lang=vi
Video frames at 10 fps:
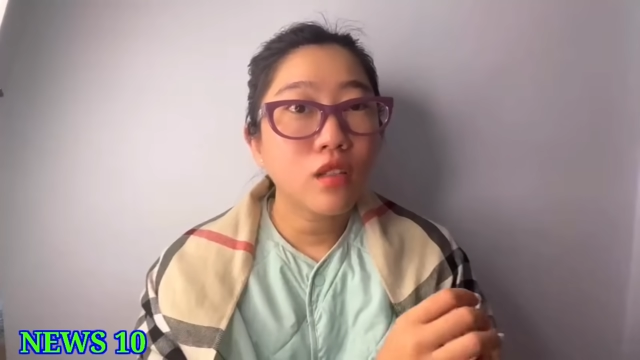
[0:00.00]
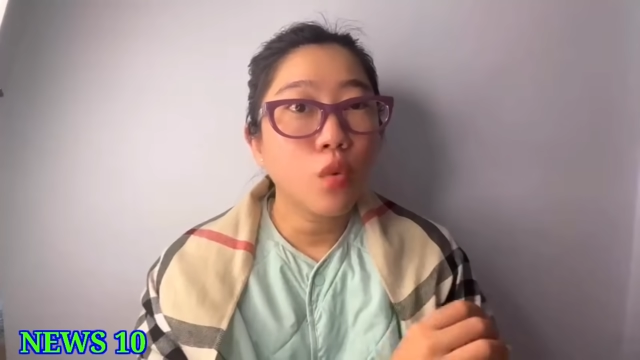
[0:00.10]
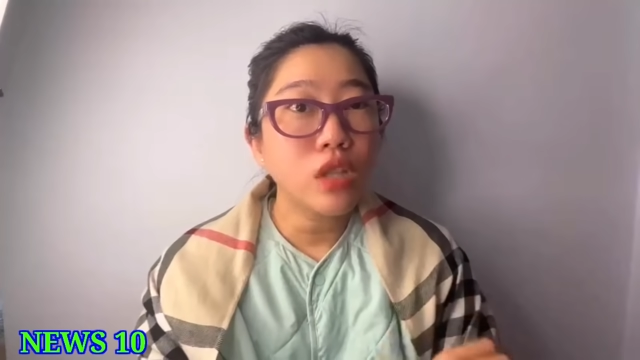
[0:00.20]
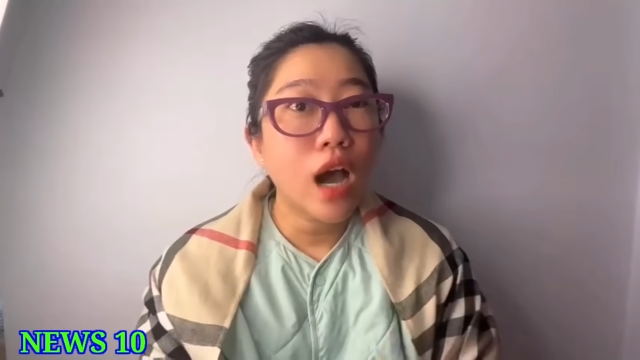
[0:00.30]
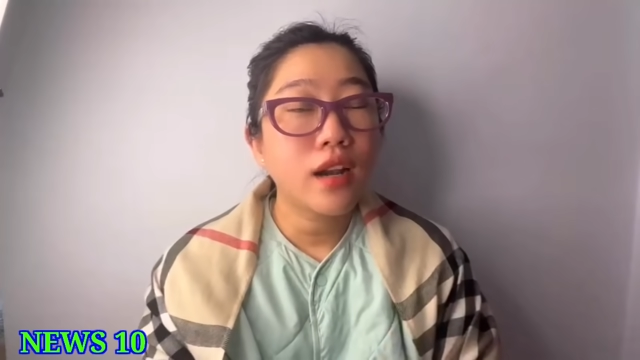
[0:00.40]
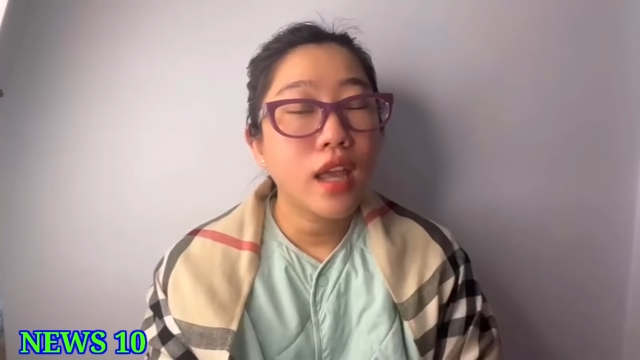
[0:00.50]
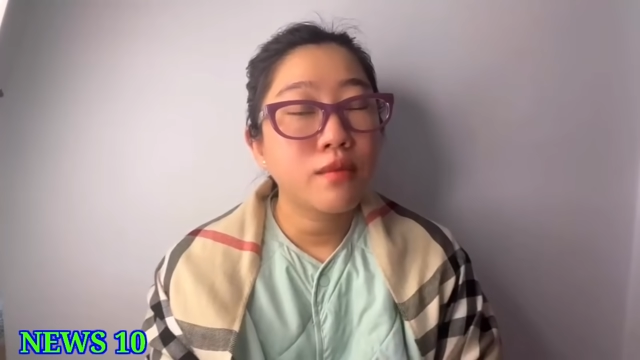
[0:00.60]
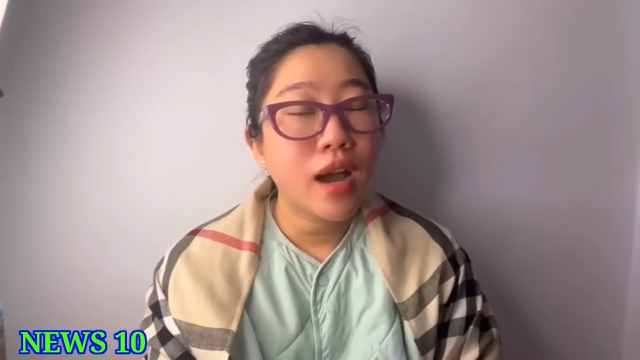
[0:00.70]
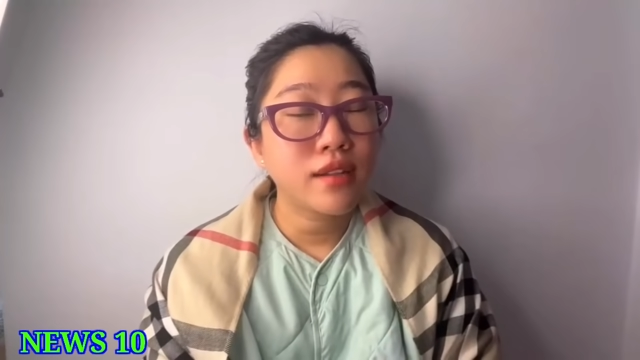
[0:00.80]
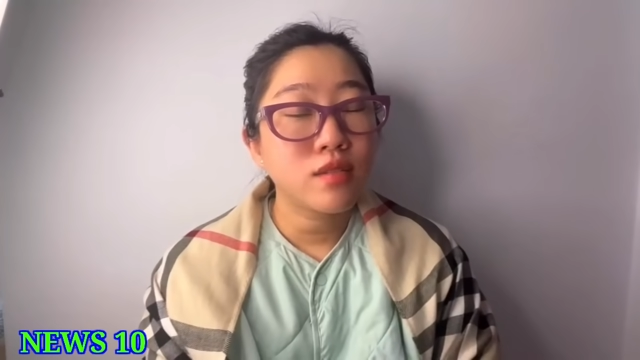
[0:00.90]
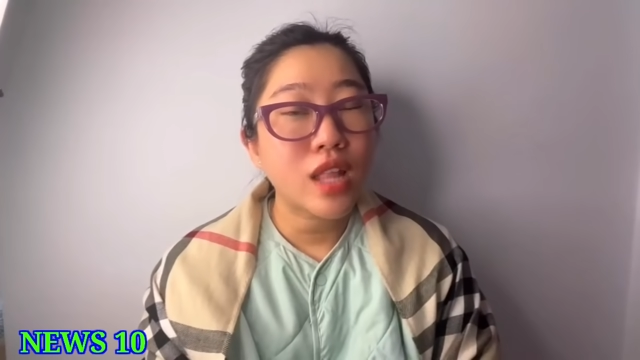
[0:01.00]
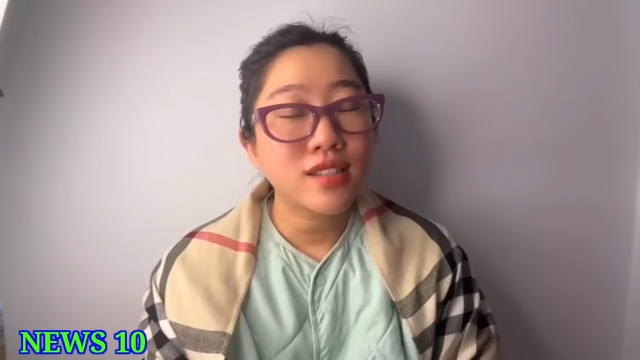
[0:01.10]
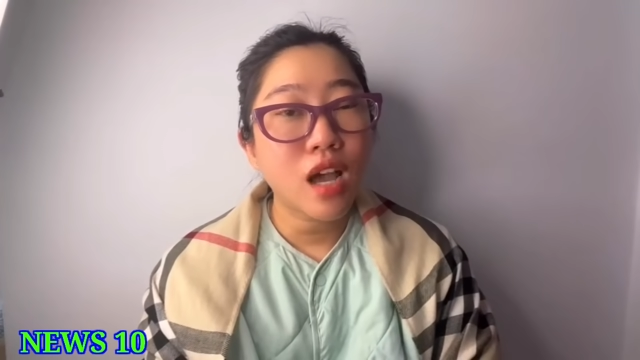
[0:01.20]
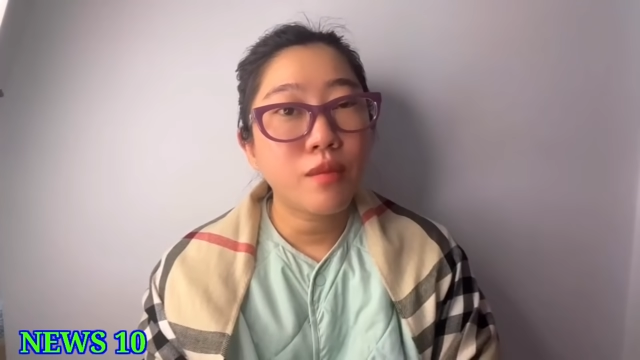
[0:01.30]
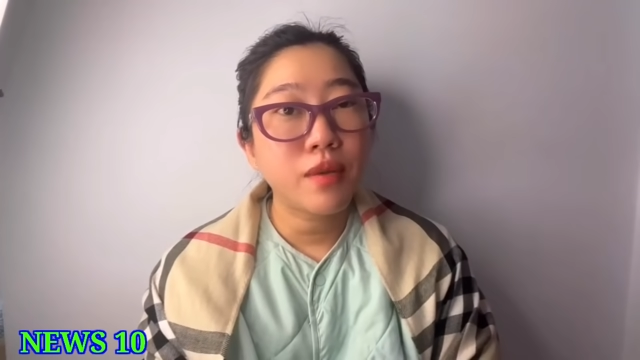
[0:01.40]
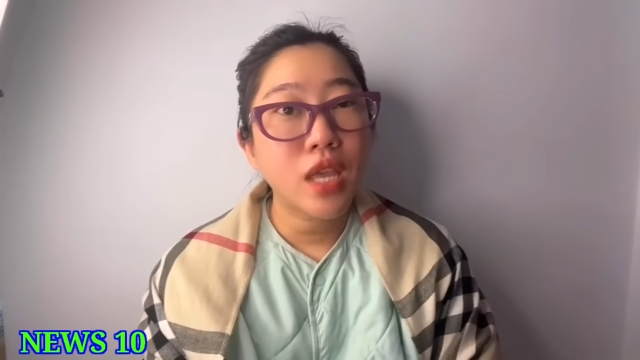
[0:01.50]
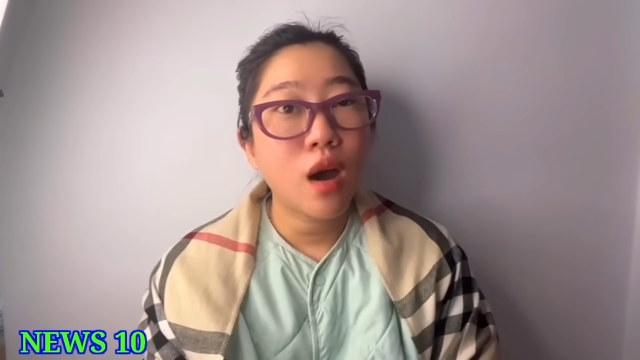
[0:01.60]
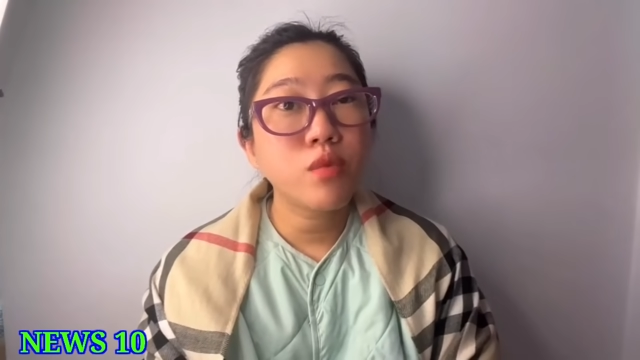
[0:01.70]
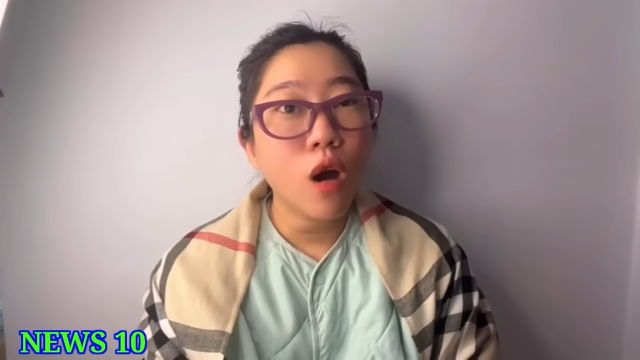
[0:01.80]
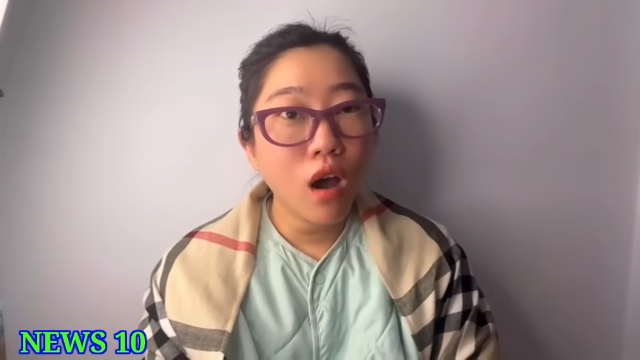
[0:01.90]
tủ thờ liền mà tại sao mà bây giờ
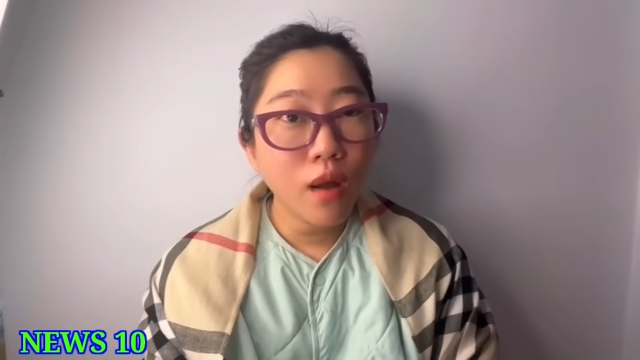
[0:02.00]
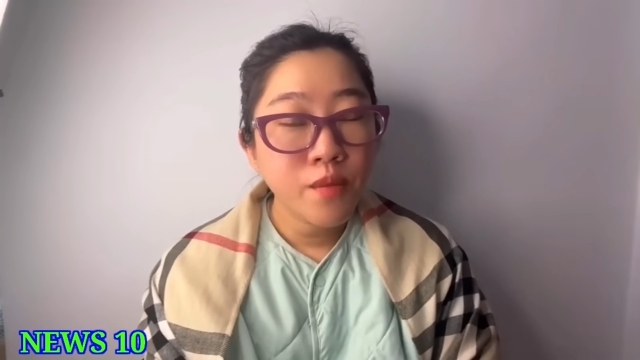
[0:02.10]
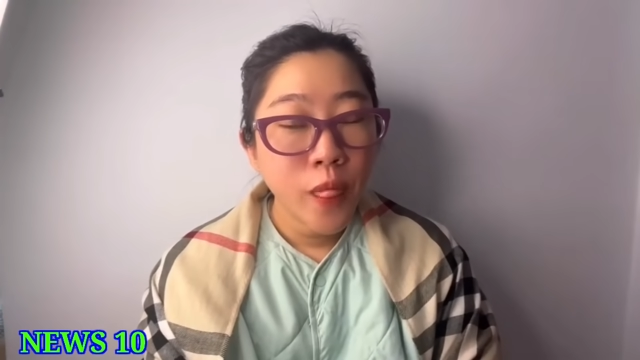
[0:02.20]
không có